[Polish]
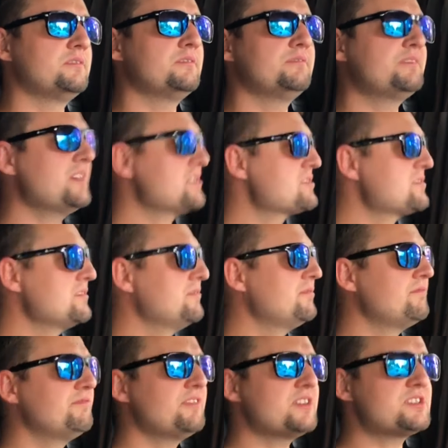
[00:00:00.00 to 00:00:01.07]
Wiesz,
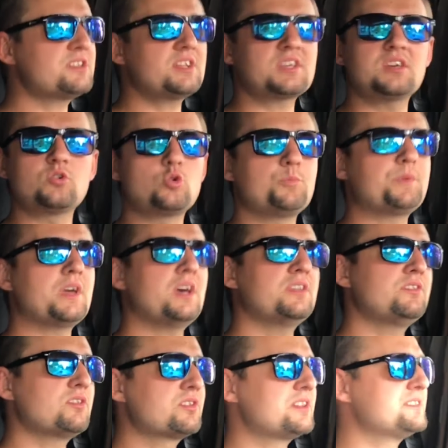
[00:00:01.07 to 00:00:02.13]
wiecie, takie głupie
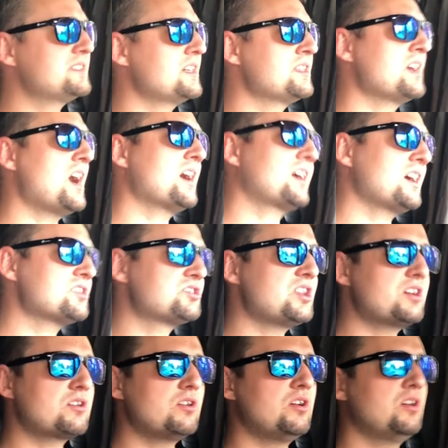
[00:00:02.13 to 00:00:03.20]
dogryzanie, a
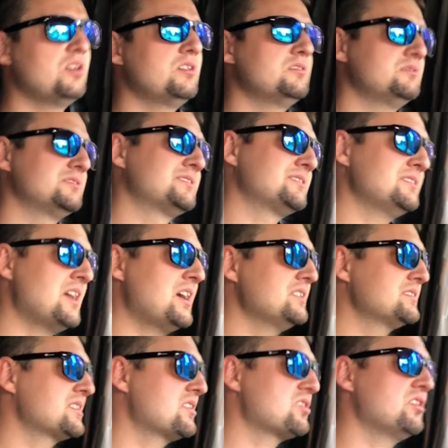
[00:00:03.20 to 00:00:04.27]
każdego z
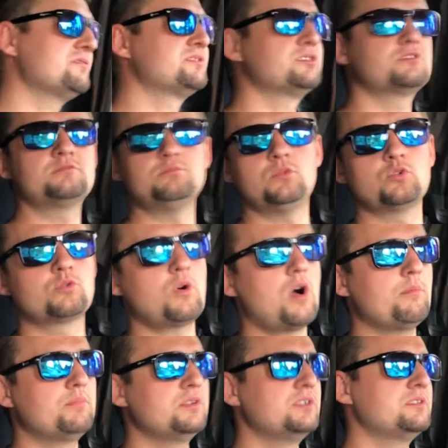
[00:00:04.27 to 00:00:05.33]
nas, kierowców,
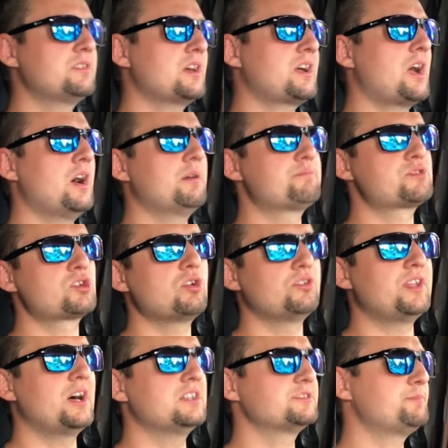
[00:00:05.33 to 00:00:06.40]
mogłaby taka
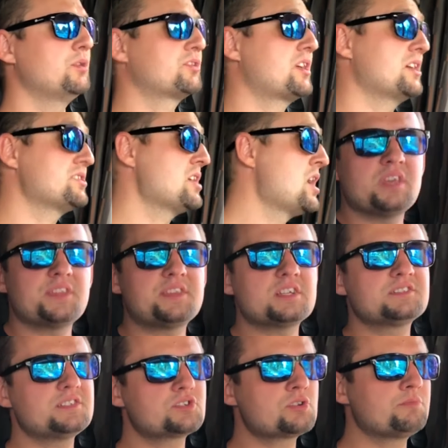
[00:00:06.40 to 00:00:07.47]
przygoda spotkać. Ja też
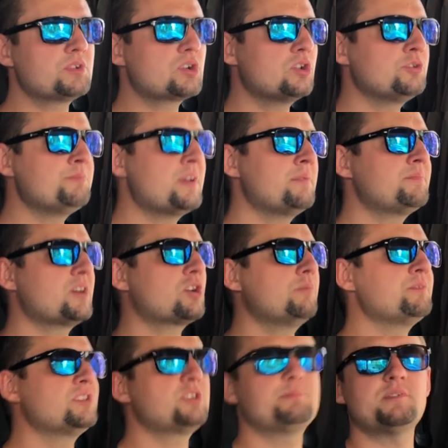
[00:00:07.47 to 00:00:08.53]
w zeszłym tygodniu miałem taką
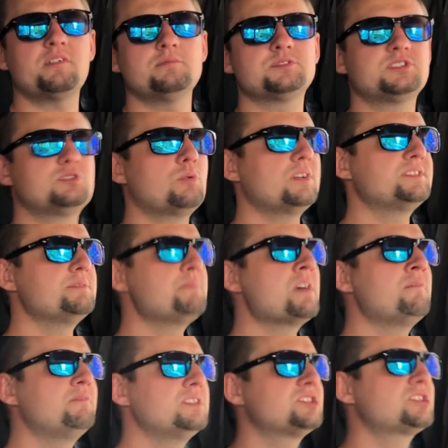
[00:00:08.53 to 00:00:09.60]
nietypową sytuację,
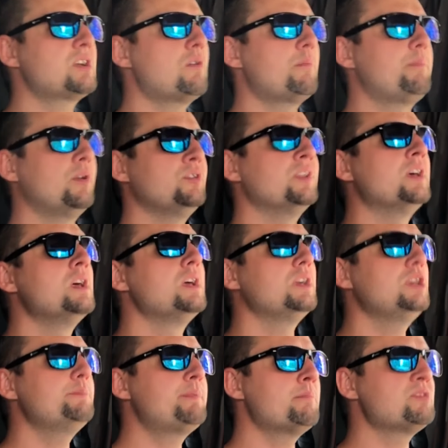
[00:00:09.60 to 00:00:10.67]
miałem wystrzał opony
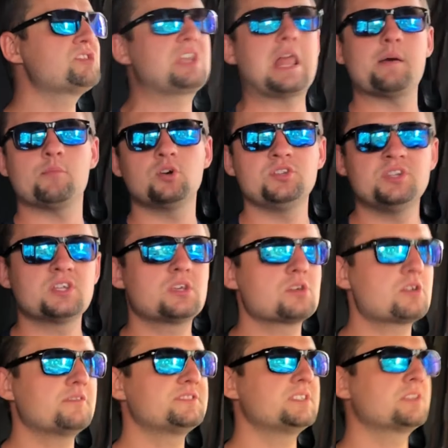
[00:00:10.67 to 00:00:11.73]
i pomyślałem o innych
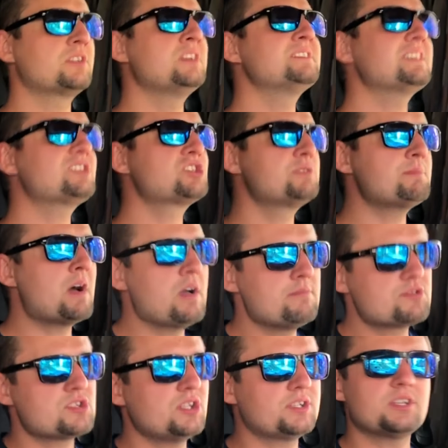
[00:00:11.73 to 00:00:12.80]
kierowcach. Nie zatrzymałem
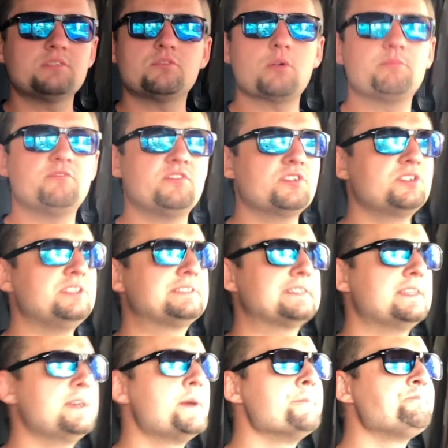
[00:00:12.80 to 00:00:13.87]
się na tej
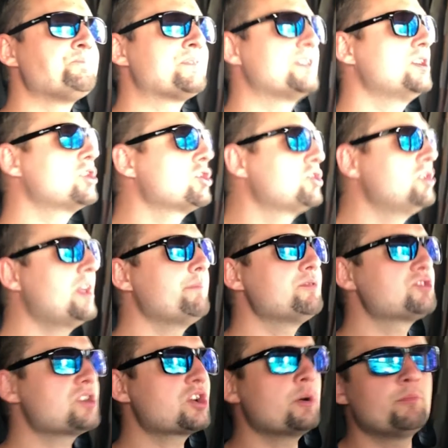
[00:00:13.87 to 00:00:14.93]
obwodnicy, tylko do
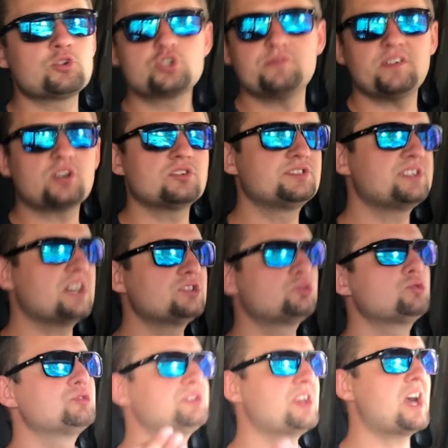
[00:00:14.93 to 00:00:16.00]
najbliższego możliwego
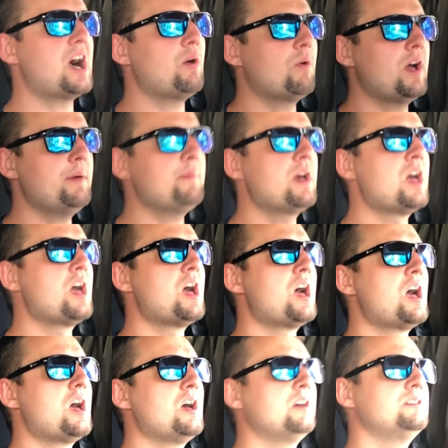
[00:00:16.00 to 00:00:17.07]
zjazdu zjechałem,
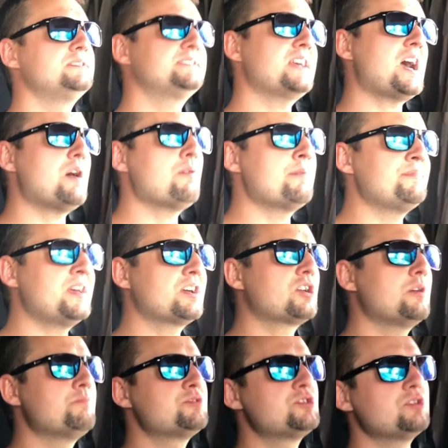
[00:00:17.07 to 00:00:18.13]
zjechałem na
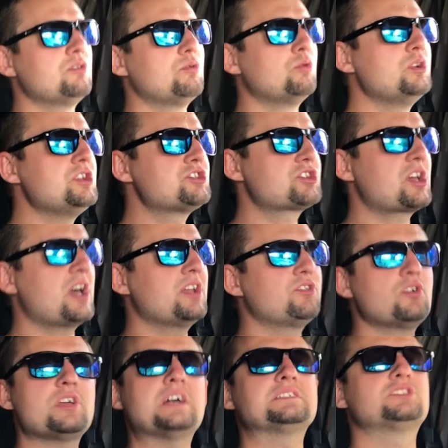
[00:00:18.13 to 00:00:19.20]
jakąś uliczkę
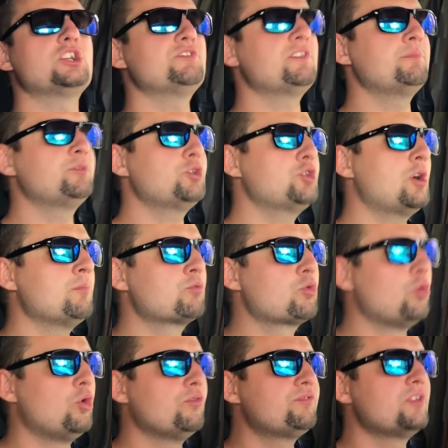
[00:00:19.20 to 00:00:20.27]
dojazdową do
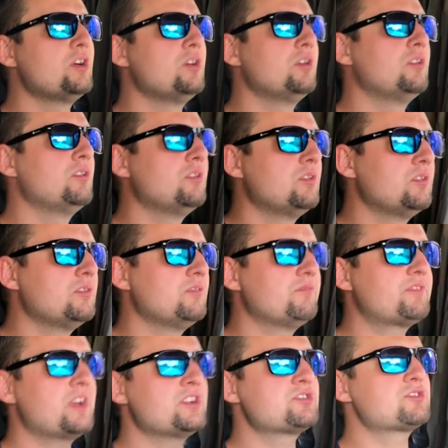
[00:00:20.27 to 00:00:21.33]
domków,
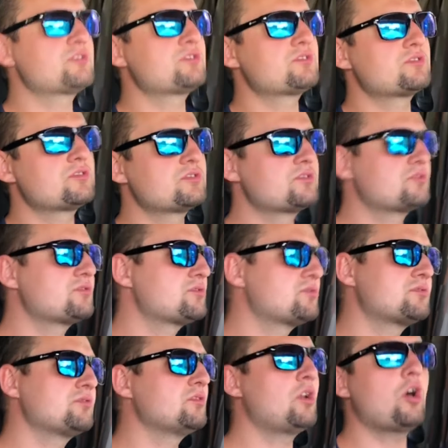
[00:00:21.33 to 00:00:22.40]
wręcz
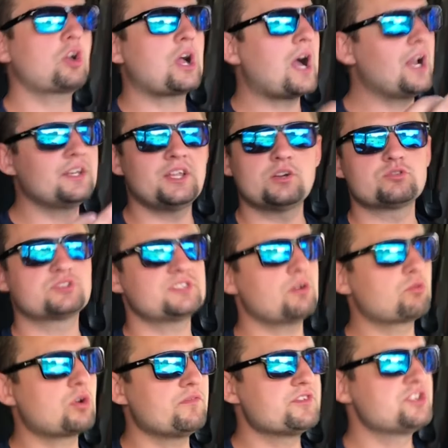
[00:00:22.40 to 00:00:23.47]
lokalna, już
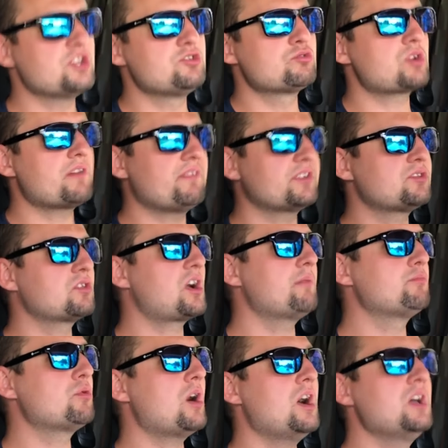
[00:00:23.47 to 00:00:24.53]
całkowicie dziurawa droga
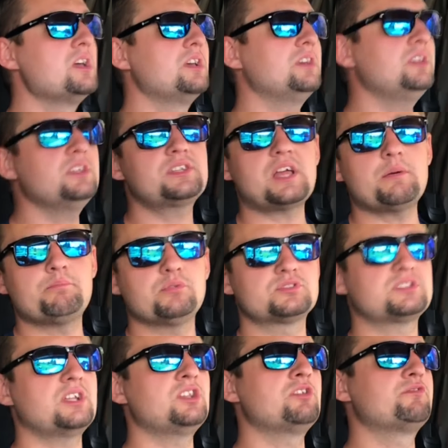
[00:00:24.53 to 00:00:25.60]
była i tam
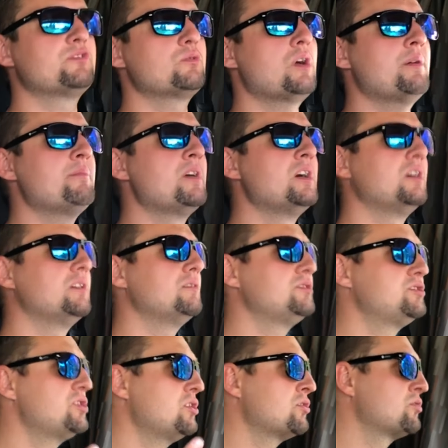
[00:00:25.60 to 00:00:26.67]
postanowiłem
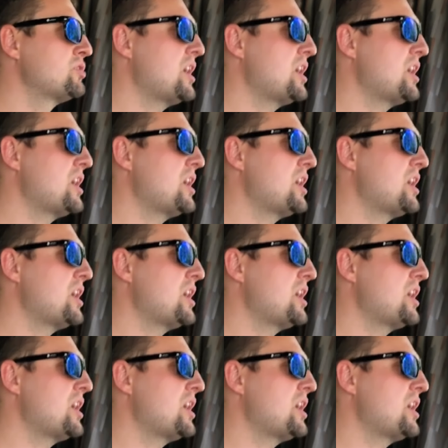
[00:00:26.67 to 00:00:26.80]
ciąg